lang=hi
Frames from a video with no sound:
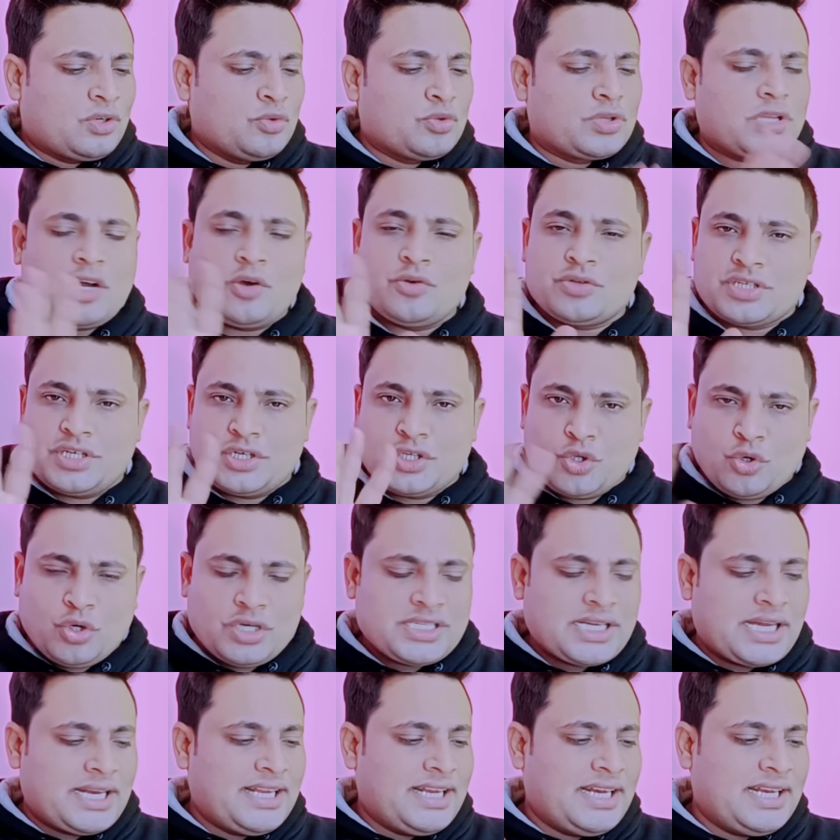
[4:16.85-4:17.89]
2000
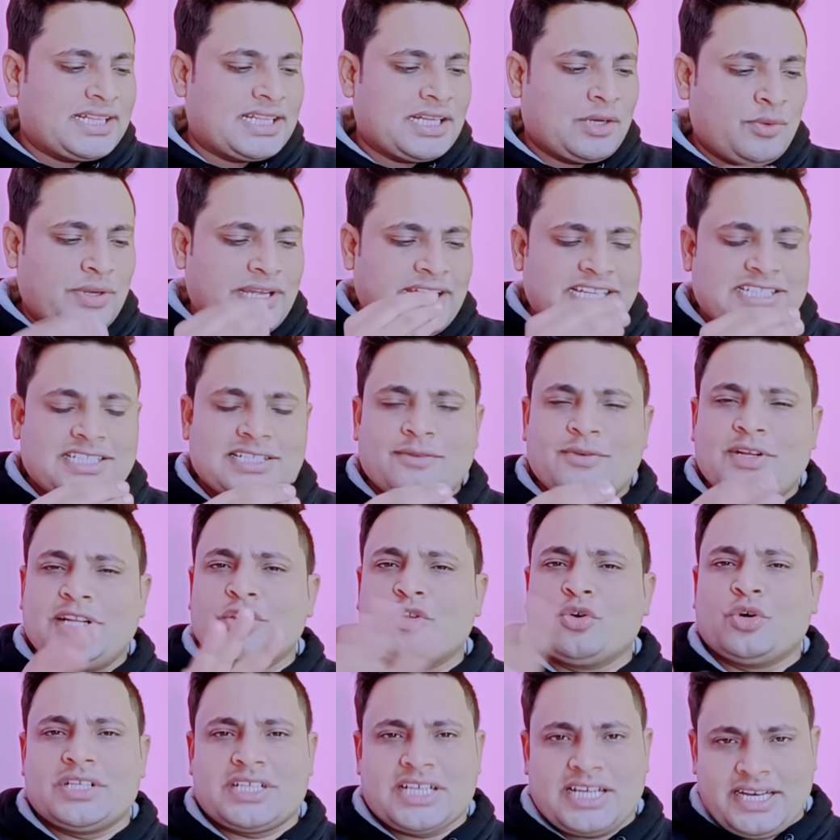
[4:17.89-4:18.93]
2000 ले लेता हूं एक जनवरी
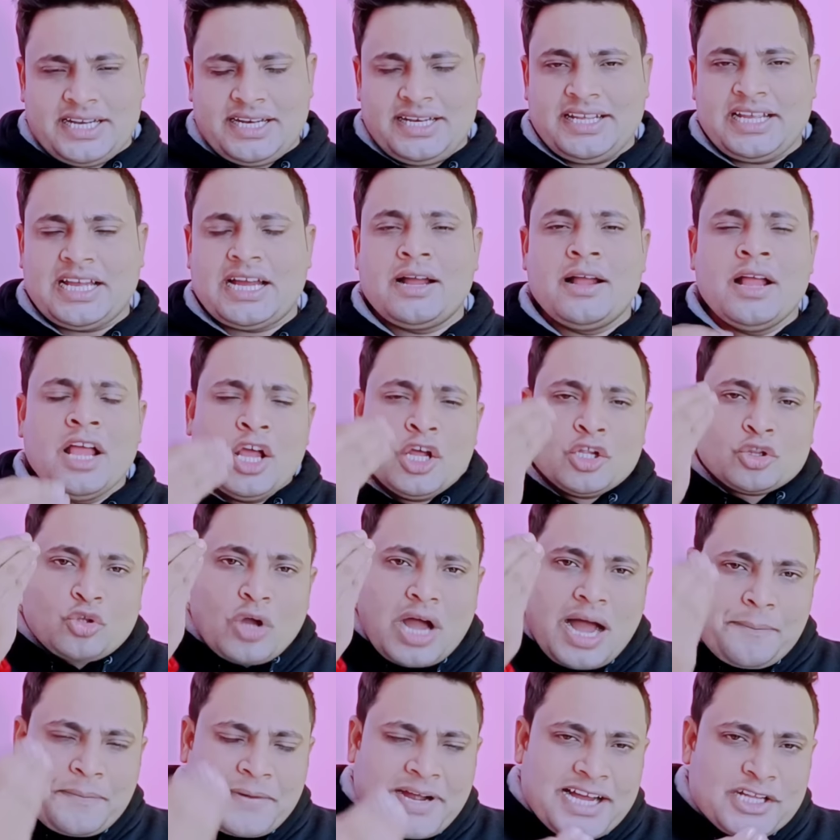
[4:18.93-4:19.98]
2000 ले लिया तो
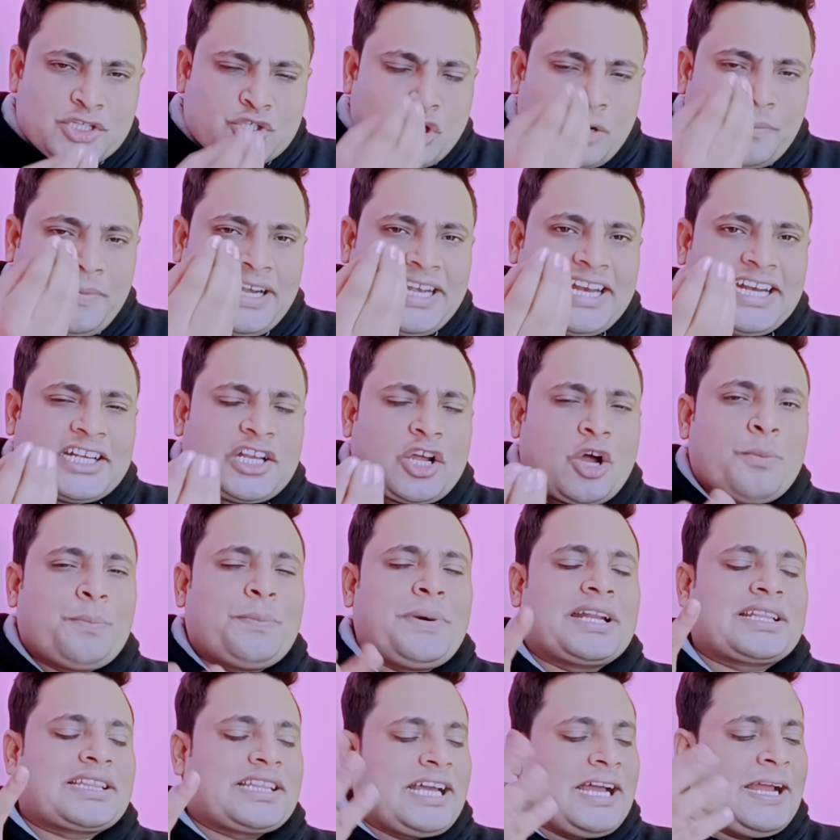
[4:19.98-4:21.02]
आपका जो भी डेट ऑफ
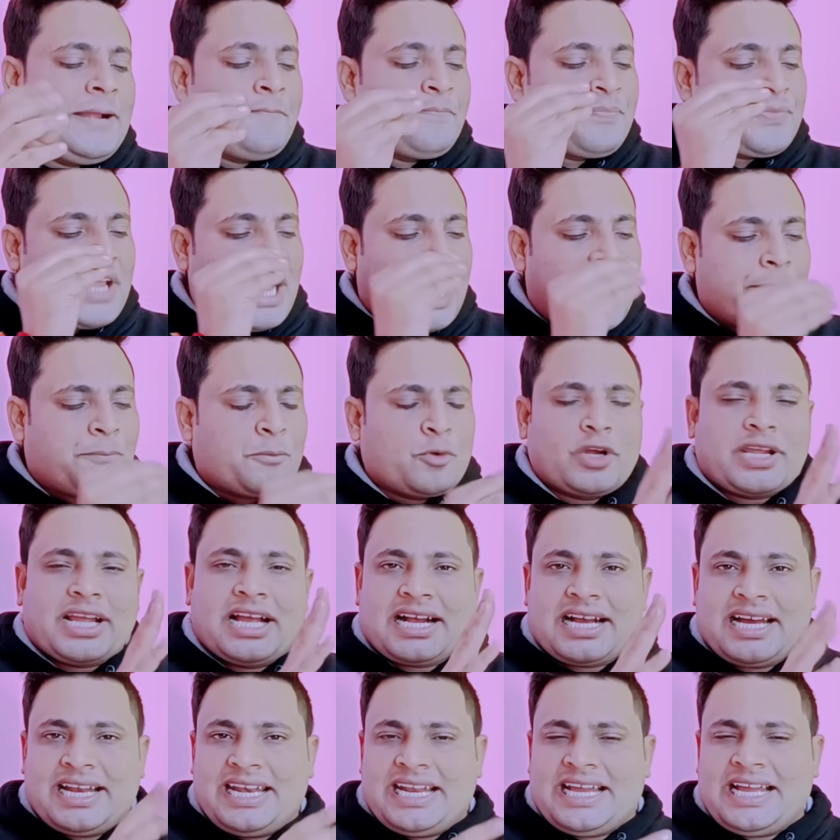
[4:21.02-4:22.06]
बर्थ है आपको
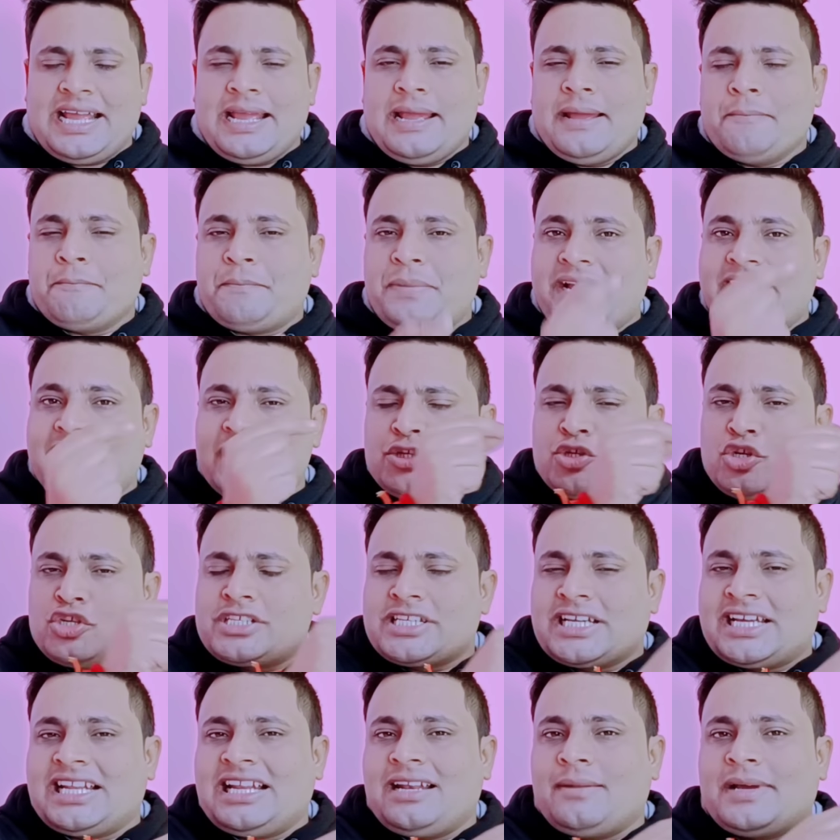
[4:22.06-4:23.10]
क्या करना है पहले जो
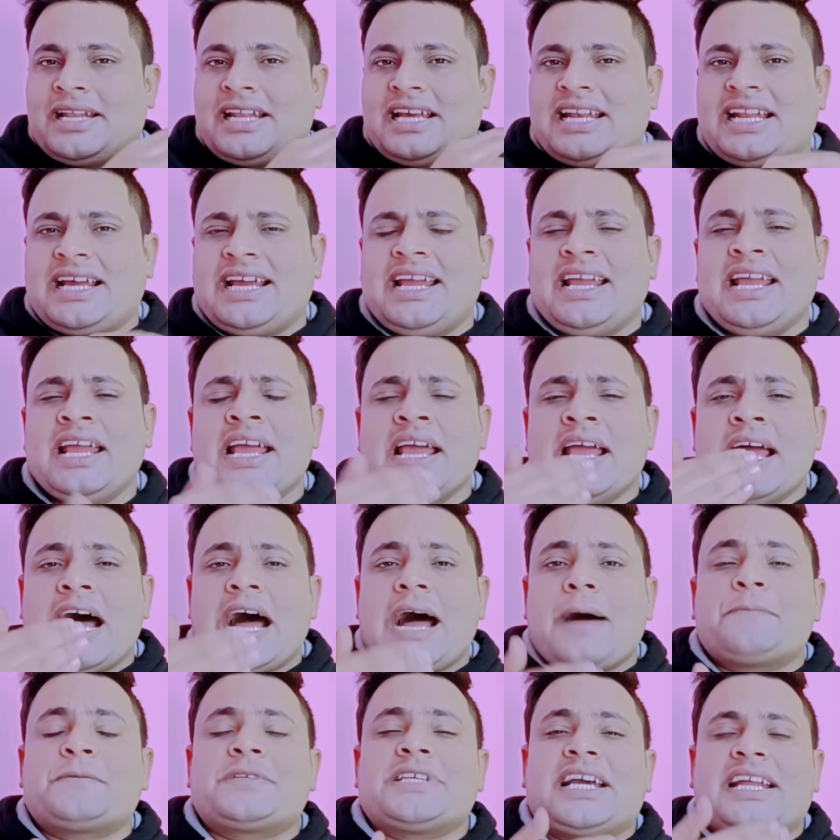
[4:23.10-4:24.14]
चैनल बनाना है
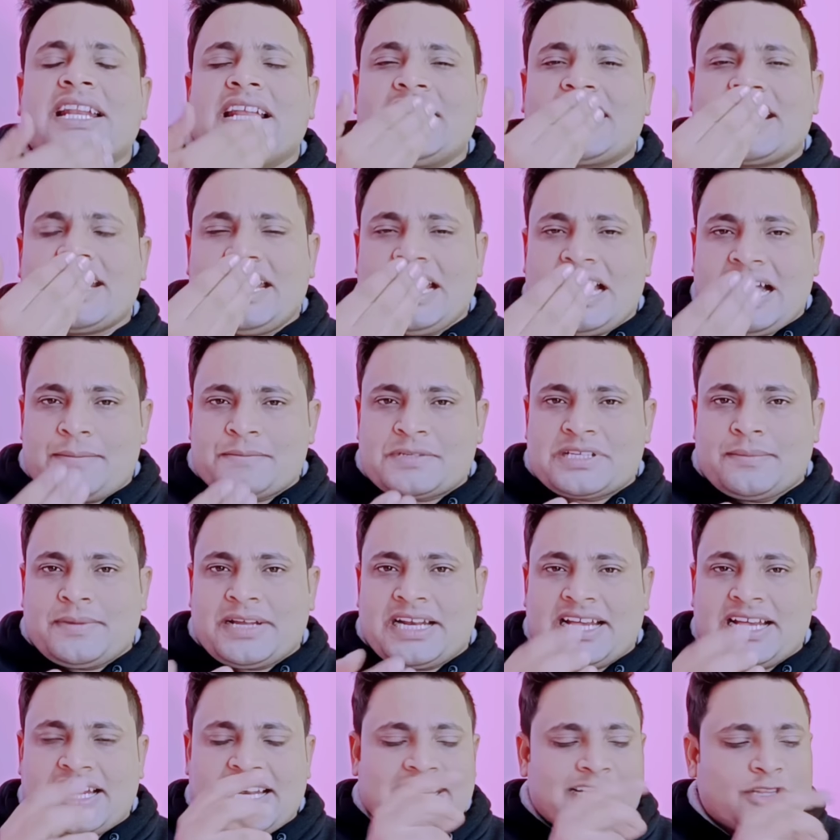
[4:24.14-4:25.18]
अब चैनल के नाम से
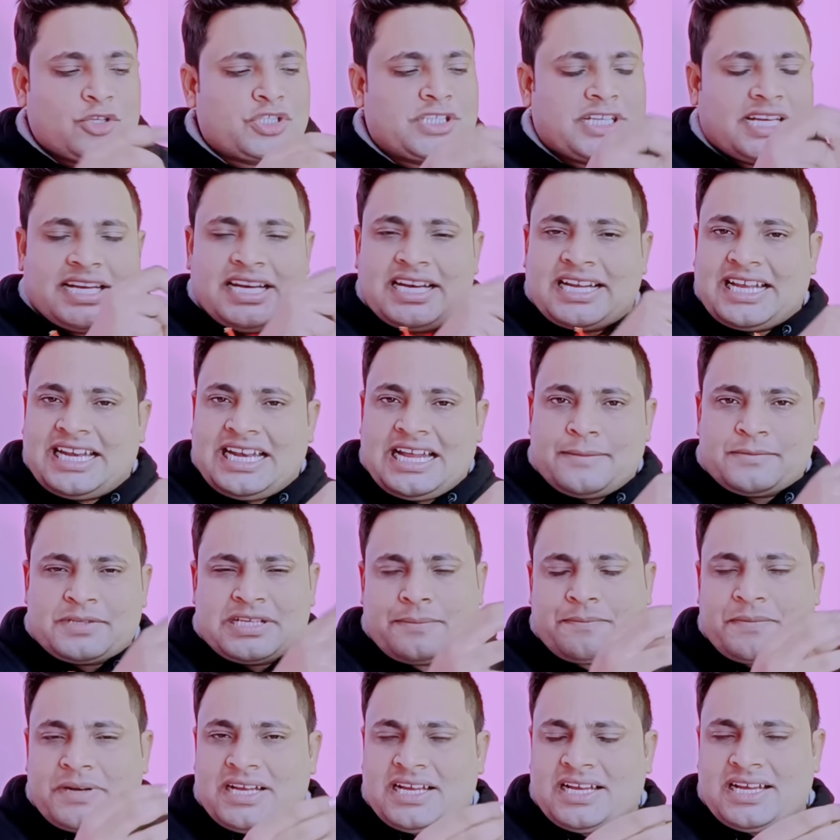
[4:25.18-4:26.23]
बनाना है तो चैनल के नाम से
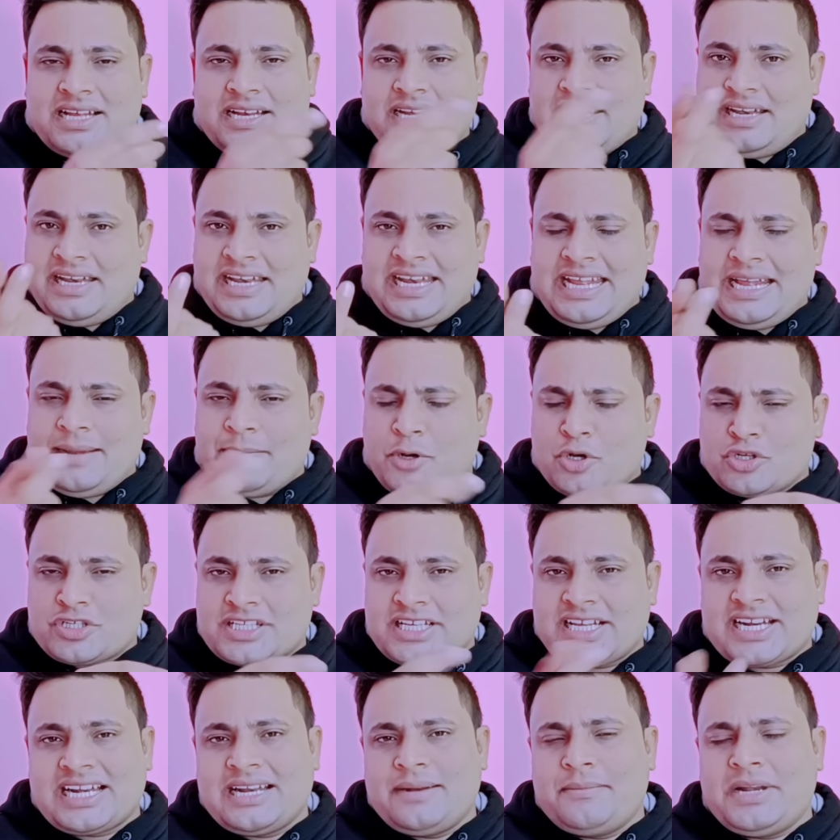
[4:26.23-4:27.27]
अपना नेम और
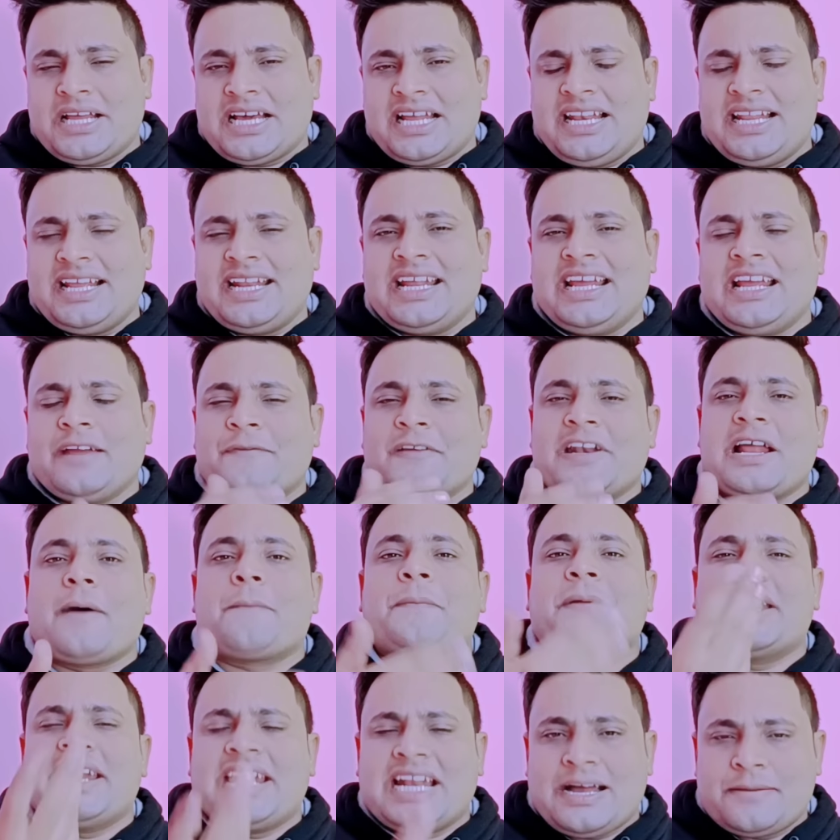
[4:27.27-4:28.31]
सरनेम डाल लेना या फिर
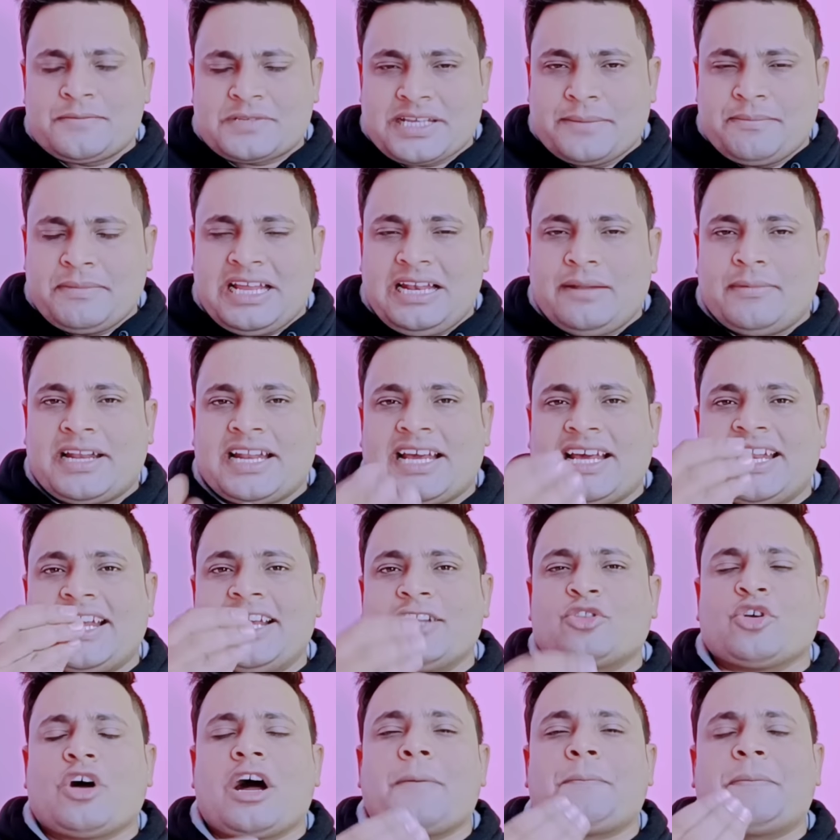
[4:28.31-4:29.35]
अपने नाम से मेल बनाना
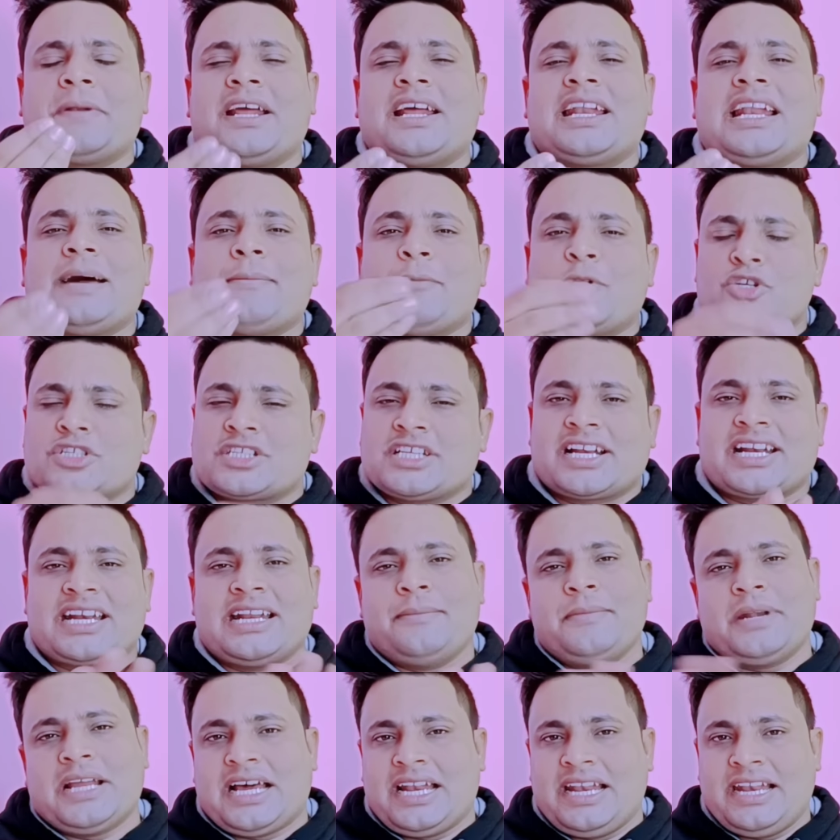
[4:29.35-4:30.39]
है तो अपना नाम और
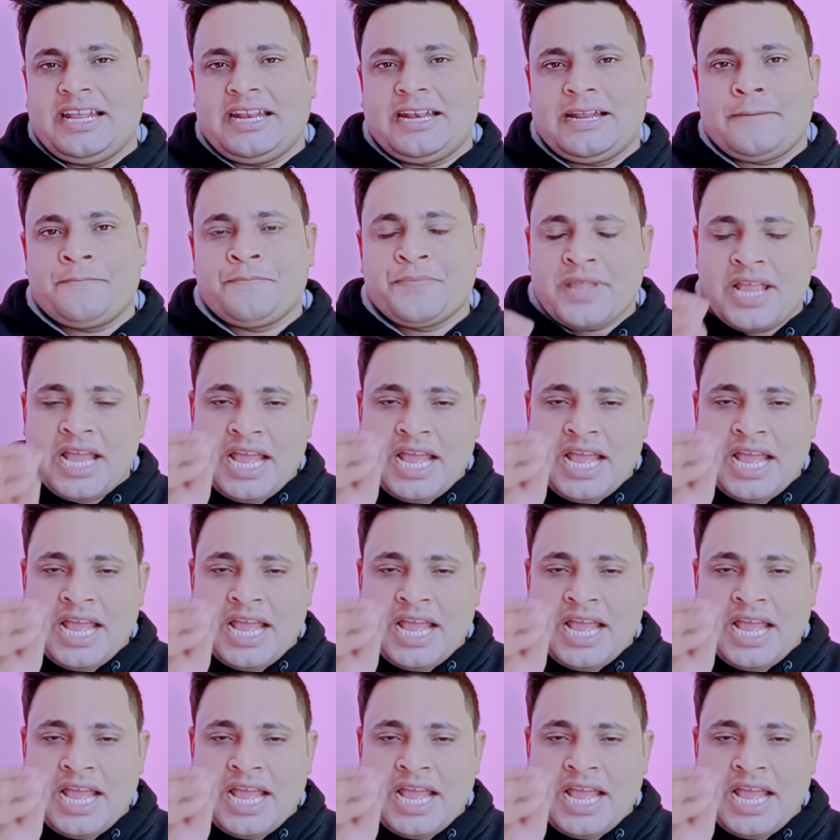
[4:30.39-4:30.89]
सरनेम डाल लेना